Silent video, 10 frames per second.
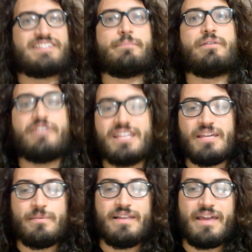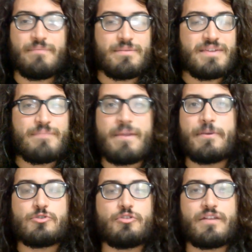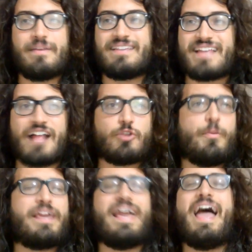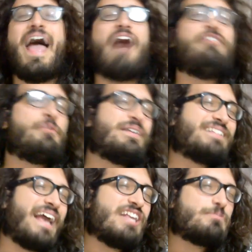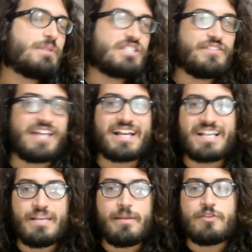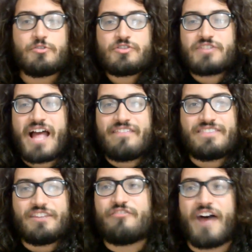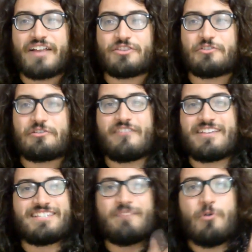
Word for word: se prevedibile. Mi, mi, mi, è piaciuto veramente tanto. Poi aveva questa espressività incredibile, nonostante di fatto non avesse la